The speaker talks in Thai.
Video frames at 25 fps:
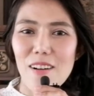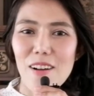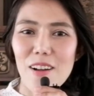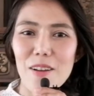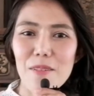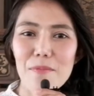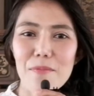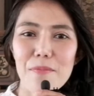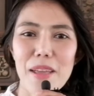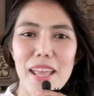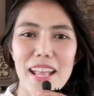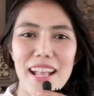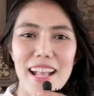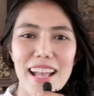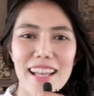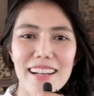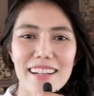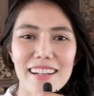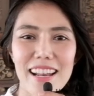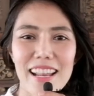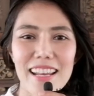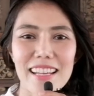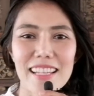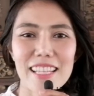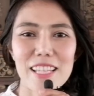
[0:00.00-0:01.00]
รแม่งาน
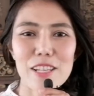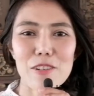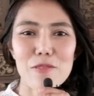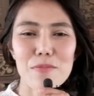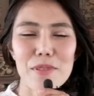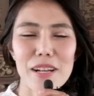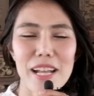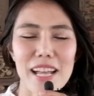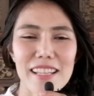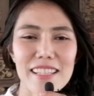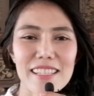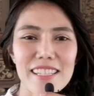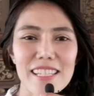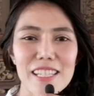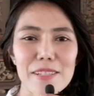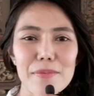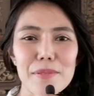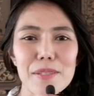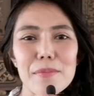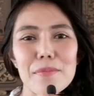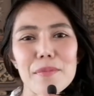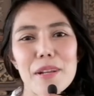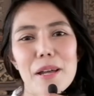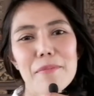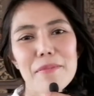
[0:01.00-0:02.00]
รันคิวมืออาชีพ
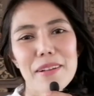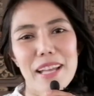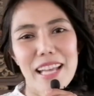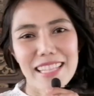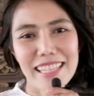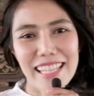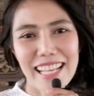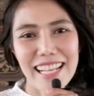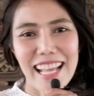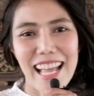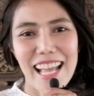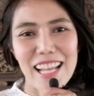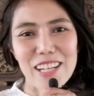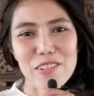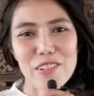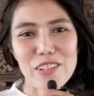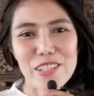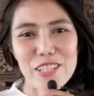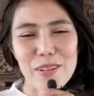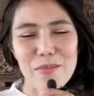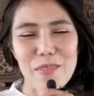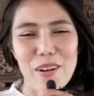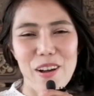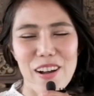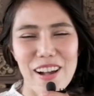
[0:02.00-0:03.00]
สำหรับงานแต่งงานโดย
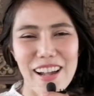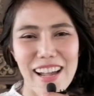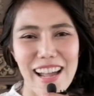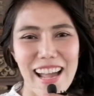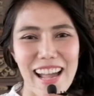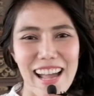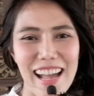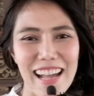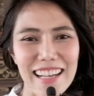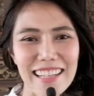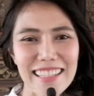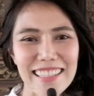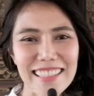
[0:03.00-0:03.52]
เฉพาะค่ะ